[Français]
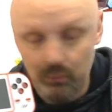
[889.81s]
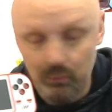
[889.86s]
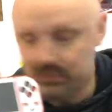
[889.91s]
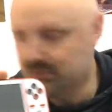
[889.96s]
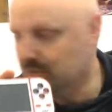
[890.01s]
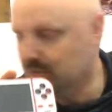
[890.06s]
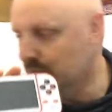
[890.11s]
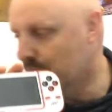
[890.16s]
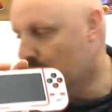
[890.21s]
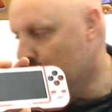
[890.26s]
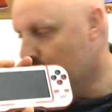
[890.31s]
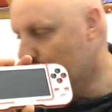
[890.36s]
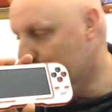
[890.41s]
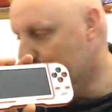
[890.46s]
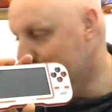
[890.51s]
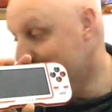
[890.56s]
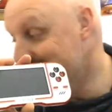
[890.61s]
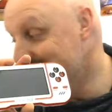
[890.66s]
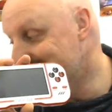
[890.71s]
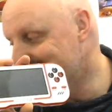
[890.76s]
Parce que bon,
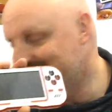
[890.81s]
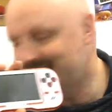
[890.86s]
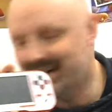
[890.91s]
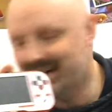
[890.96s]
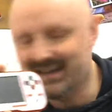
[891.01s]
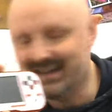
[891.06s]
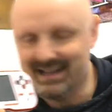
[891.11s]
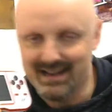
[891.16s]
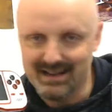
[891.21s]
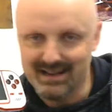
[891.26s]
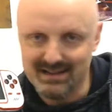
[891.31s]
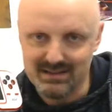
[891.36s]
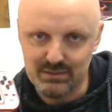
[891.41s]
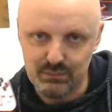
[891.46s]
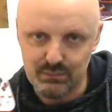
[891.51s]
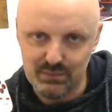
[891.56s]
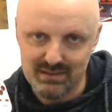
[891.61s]
mes Atari Lynx,